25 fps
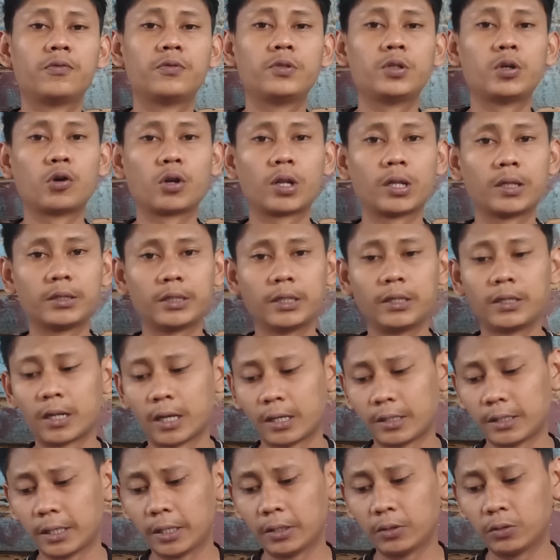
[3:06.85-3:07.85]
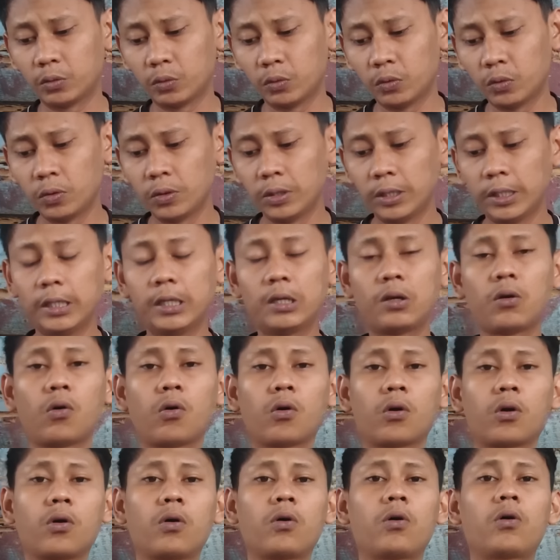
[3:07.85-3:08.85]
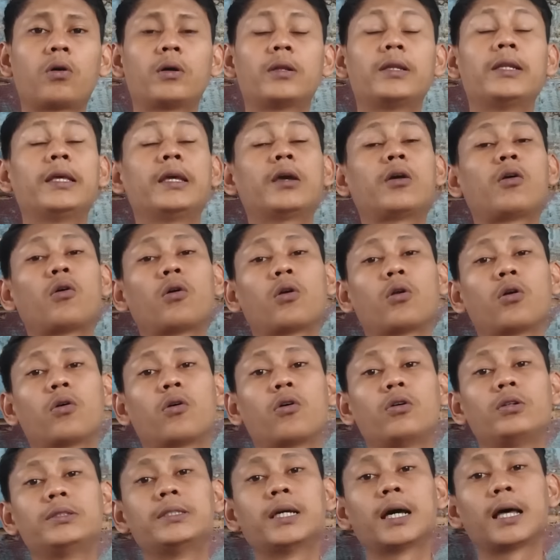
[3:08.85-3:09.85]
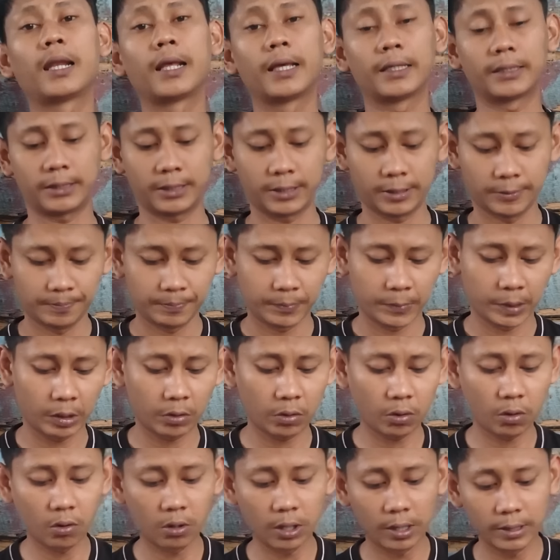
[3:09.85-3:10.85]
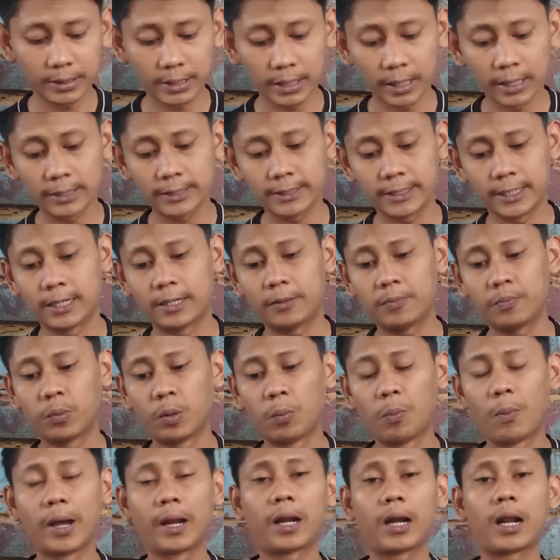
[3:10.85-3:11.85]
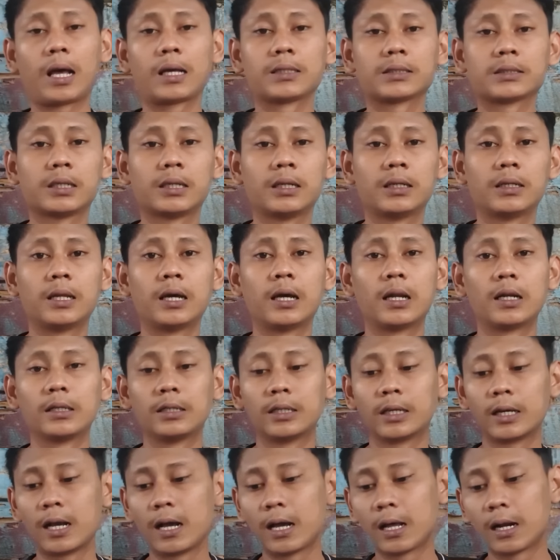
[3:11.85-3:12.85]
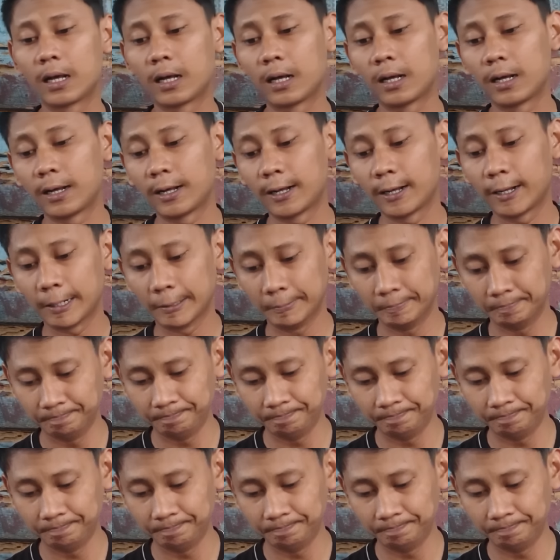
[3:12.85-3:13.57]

Fiorentina yaitu Nicolo Nicolo Gonzalez Nico Gonzalez ya pemain asal dari negara